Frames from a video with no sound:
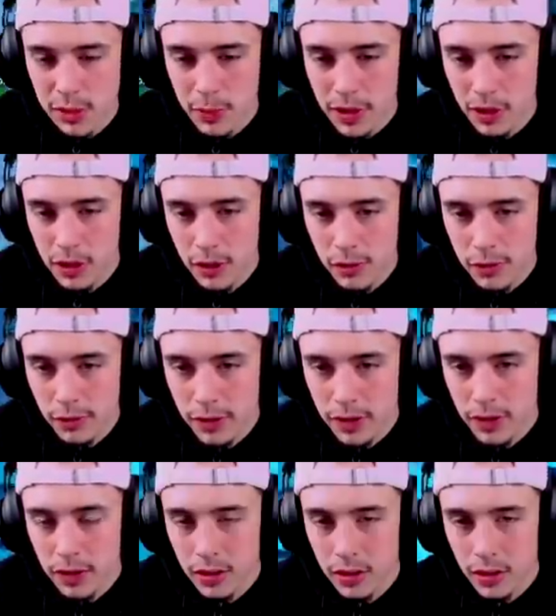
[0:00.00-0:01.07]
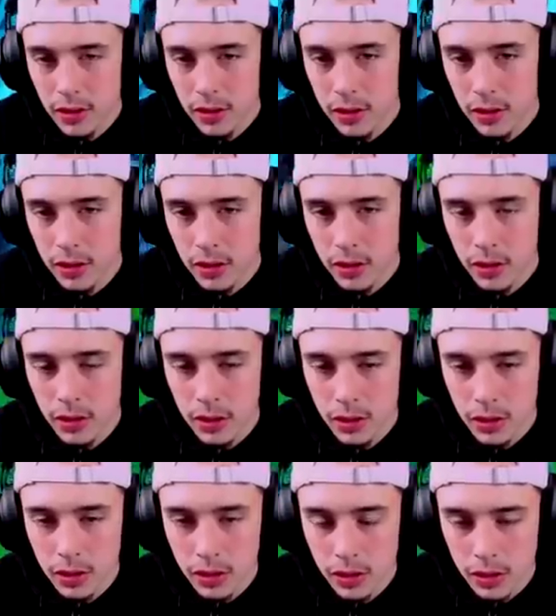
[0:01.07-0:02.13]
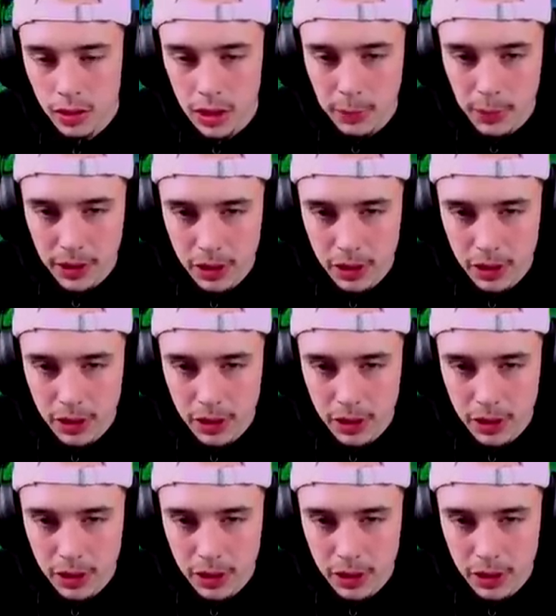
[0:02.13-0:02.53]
Mais c'est pas un coffre en fait. Il y a